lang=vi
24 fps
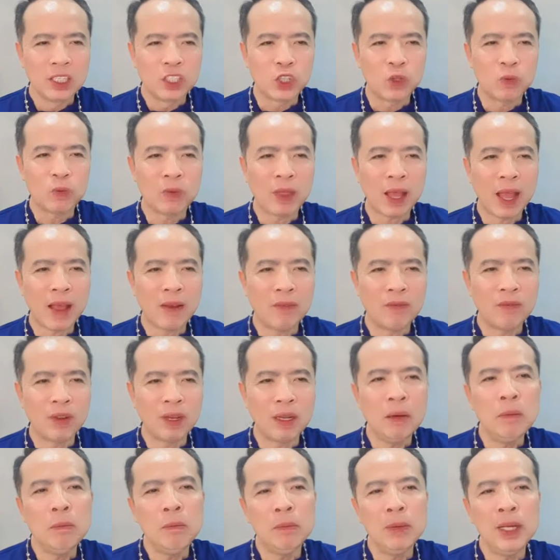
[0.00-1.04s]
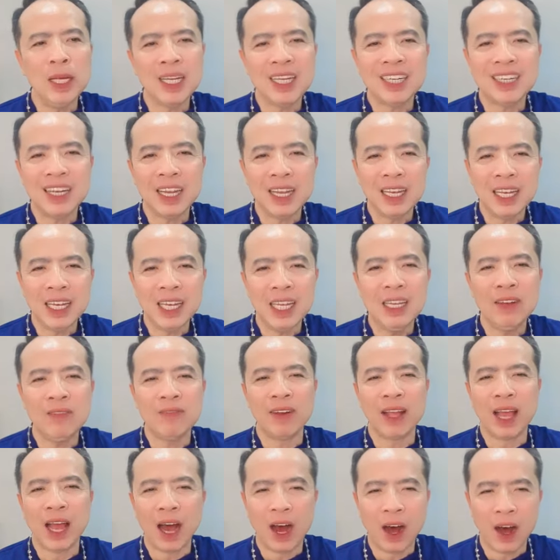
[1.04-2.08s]
Chúng ta vẫn biết rất ít
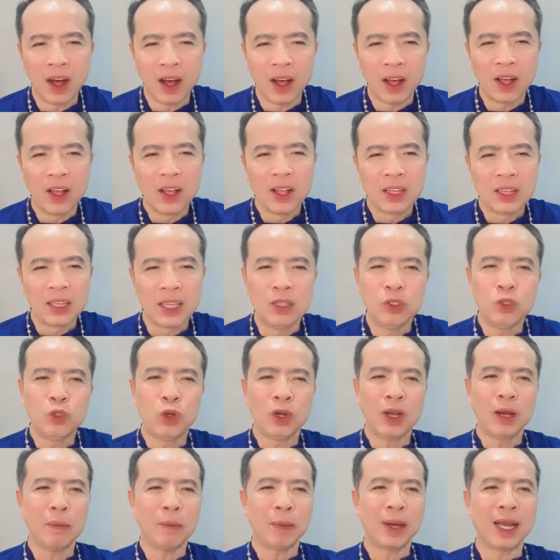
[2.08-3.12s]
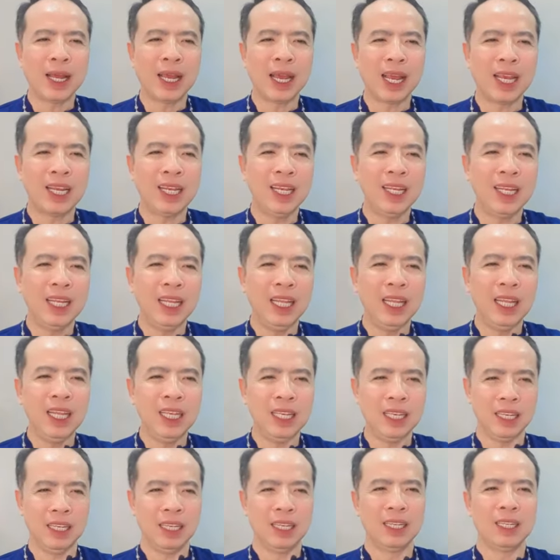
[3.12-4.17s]
về họ. Thiên Chúa đã mặc khải rất
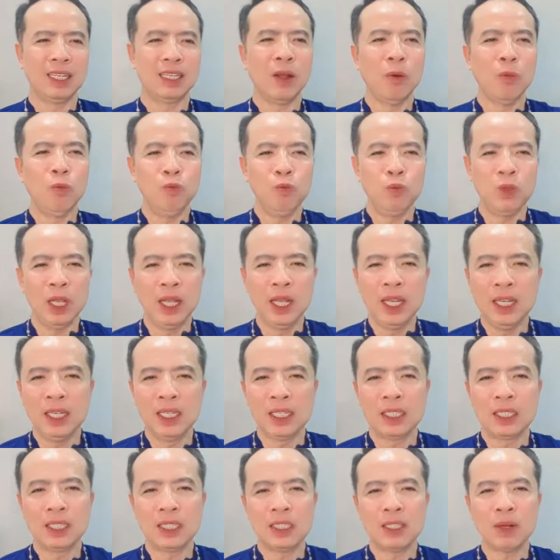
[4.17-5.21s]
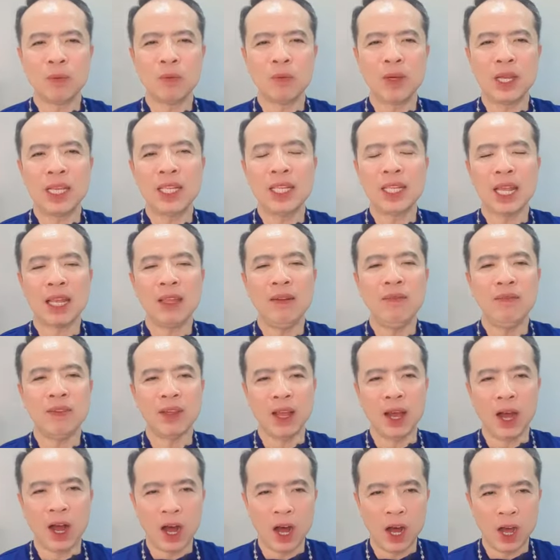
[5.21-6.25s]
ít thông tin trong Kinh Thánh
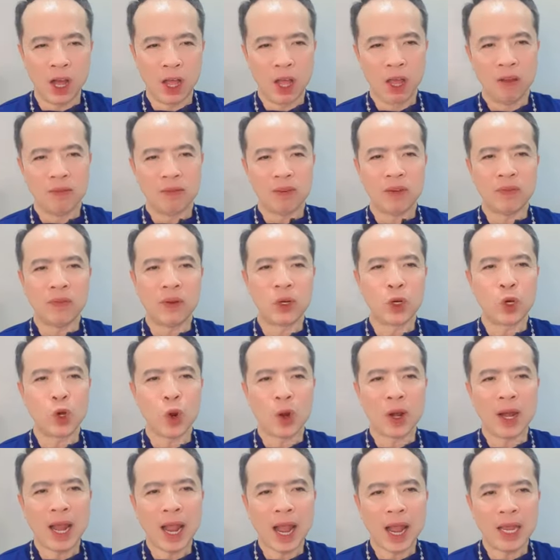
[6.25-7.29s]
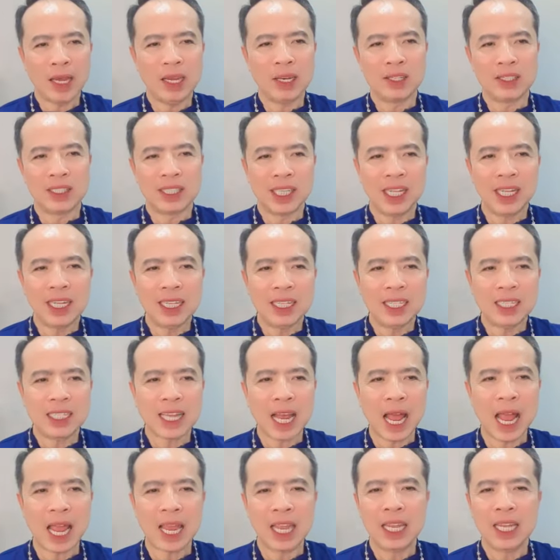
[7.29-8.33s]
về họ, và phần còn lại được diễn
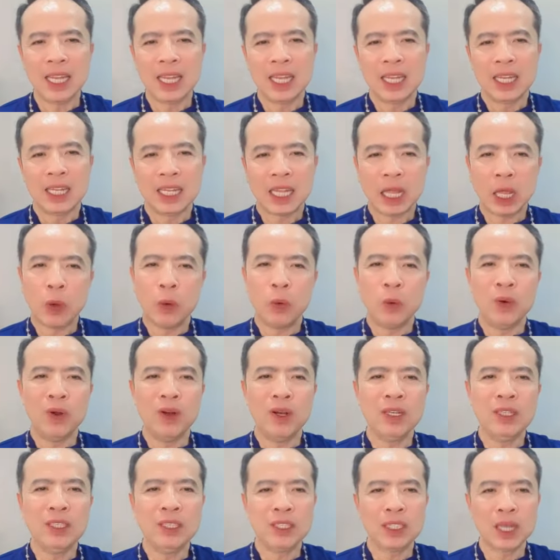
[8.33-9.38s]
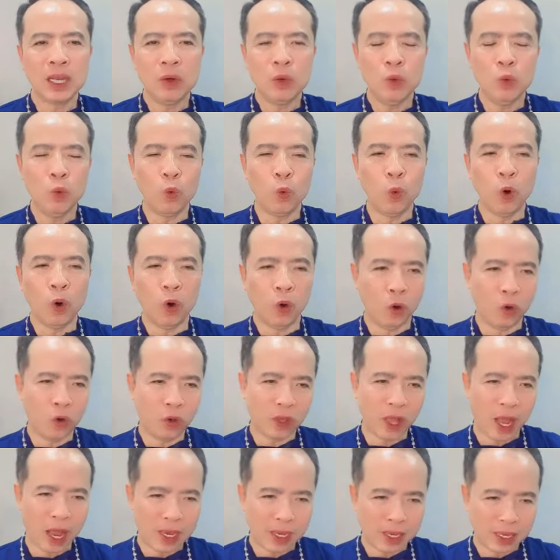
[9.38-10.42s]
giải theo hướng dẫn của Hội
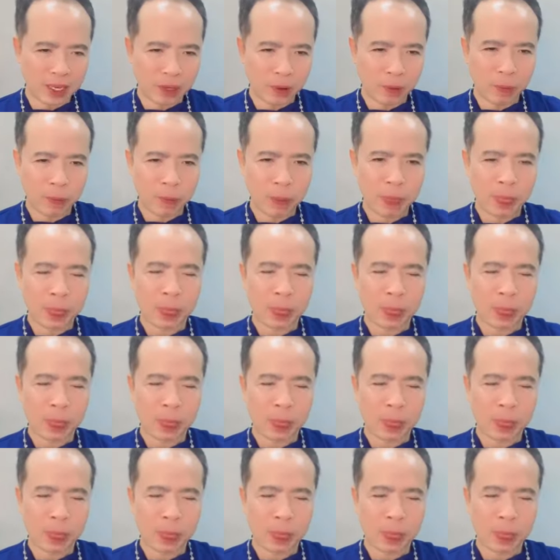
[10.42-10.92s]
Thánh.